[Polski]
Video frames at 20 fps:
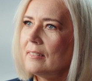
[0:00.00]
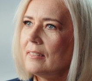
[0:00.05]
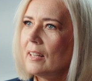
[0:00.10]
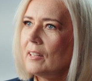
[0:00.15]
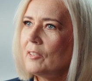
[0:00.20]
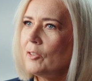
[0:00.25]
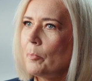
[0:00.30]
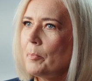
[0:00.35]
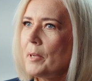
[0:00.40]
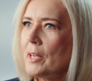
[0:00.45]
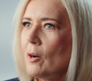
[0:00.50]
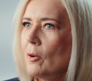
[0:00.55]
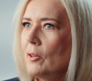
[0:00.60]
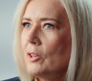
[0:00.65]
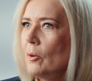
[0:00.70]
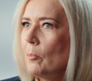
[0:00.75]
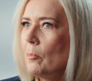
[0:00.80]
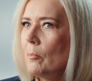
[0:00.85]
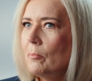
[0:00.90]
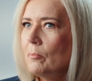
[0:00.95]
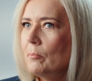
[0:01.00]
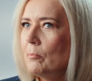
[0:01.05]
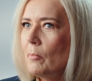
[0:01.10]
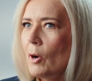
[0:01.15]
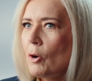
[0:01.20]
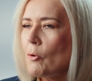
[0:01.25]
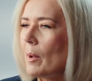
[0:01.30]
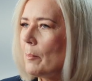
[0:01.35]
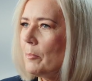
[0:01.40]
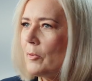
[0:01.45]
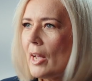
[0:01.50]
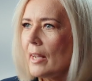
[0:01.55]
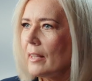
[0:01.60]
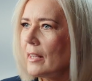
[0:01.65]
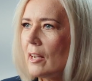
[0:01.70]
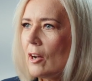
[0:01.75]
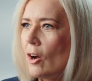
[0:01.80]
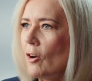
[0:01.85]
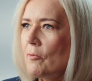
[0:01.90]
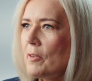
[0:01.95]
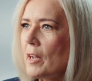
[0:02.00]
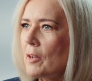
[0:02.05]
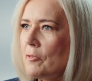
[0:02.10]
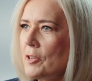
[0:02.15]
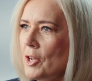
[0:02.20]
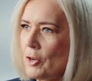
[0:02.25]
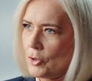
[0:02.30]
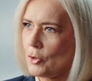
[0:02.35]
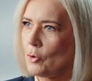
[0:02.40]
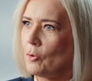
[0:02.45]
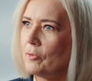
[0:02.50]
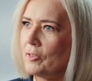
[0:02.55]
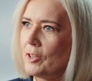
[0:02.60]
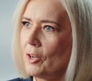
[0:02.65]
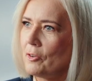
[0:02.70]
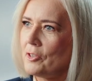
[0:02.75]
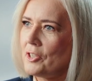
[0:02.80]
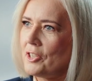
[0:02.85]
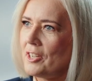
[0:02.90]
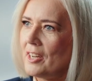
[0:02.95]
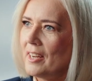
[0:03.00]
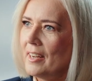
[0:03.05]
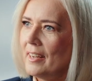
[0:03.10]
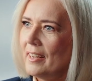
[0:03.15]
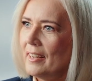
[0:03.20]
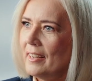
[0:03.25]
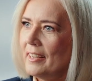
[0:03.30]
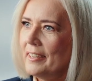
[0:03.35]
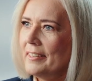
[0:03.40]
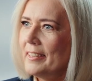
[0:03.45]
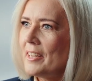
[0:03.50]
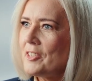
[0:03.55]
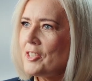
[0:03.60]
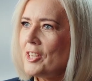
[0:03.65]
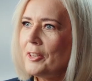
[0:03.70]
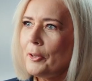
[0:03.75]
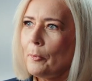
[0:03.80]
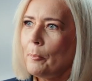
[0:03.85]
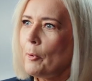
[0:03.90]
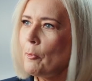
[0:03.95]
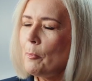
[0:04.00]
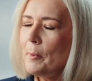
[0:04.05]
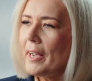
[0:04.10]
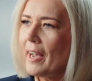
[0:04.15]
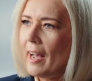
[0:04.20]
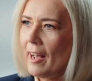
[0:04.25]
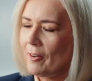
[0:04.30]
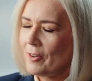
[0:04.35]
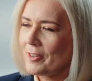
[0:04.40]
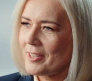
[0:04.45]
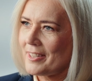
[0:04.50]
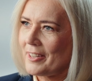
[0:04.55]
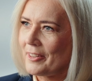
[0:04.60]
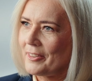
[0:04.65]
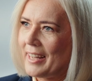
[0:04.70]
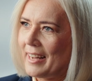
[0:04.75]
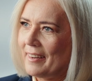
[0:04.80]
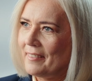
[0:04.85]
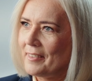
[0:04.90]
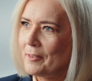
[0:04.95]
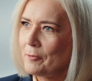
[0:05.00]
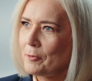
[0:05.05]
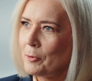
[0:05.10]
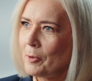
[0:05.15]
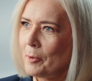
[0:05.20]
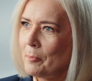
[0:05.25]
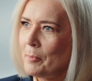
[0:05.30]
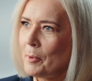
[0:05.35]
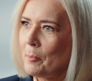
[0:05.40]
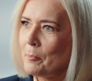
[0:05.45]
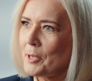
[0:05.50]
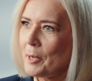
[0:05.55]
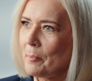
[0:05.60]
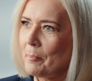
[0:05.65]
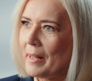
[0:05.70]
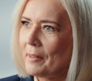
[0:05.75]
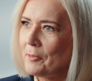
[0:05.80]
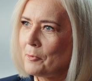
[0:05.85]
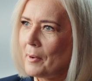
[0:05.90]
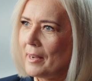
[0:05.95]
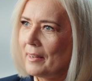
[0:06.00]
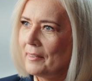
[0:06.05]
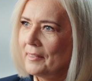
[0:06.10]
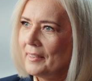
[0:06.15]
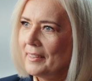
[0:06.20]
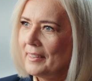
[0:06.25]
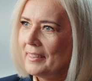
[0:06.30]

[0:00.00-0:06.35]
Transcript: e, dopiero no, mogłam do jakichkolwiek wniosków dojść. Inaczej to byłby chaos totalny, w którym bym przepadła.